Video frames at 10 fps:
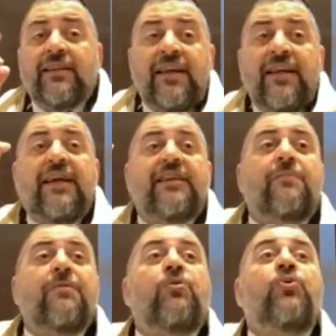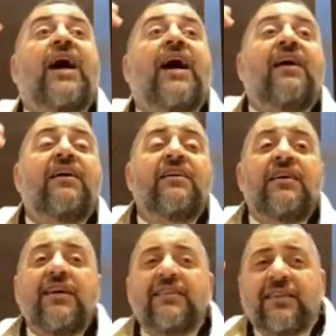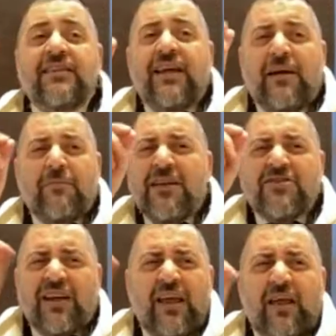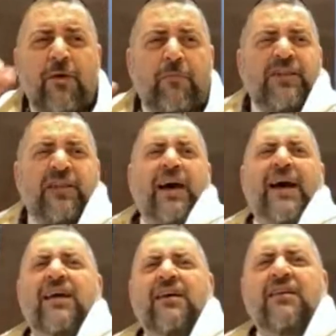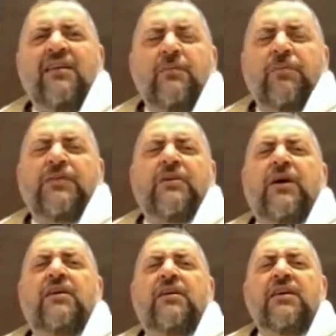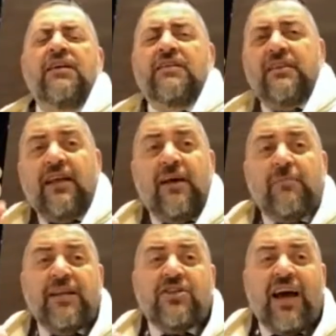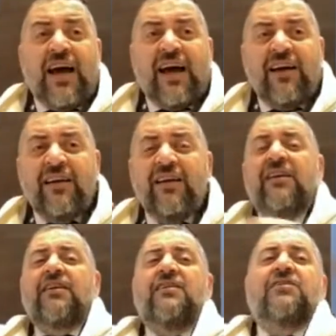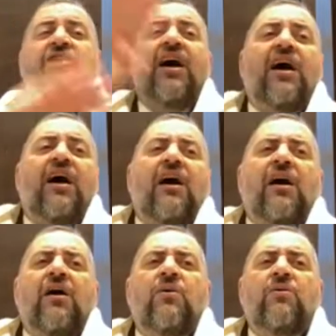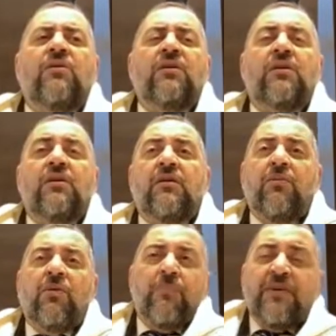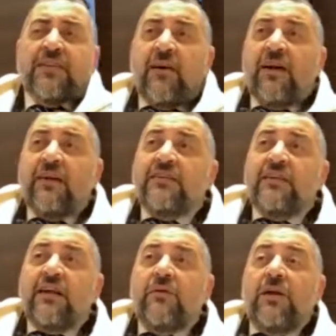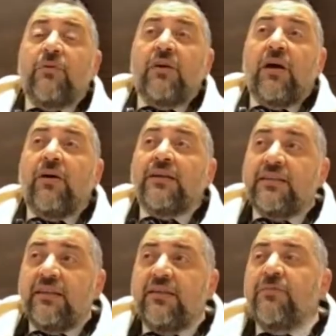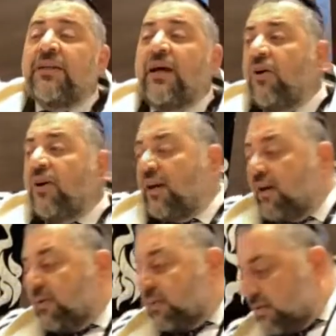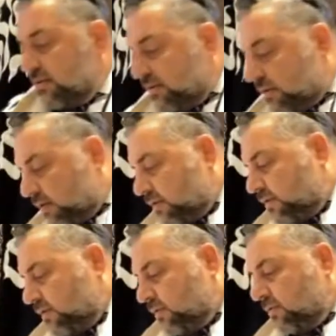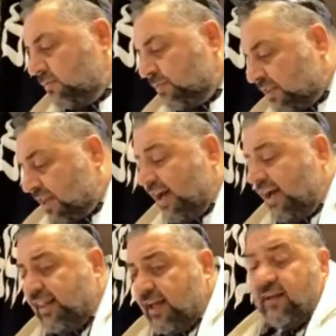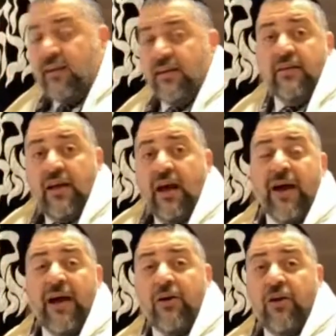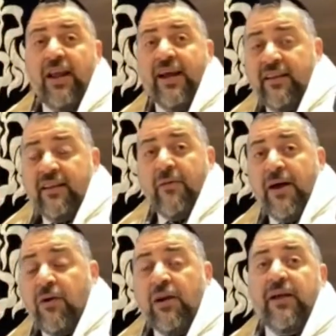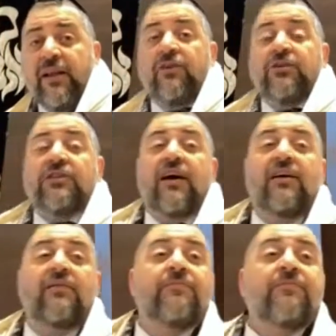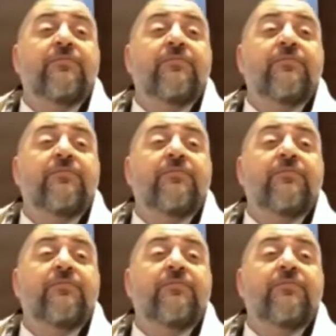le aplique esta medurá encender la mecha nada más después se va eh después se va enciende la mecha y chao vos pensabas que ese rab era un rab así mira ahora el rab se ¡Eh! mitad anda abajo de la abajo de la baldosa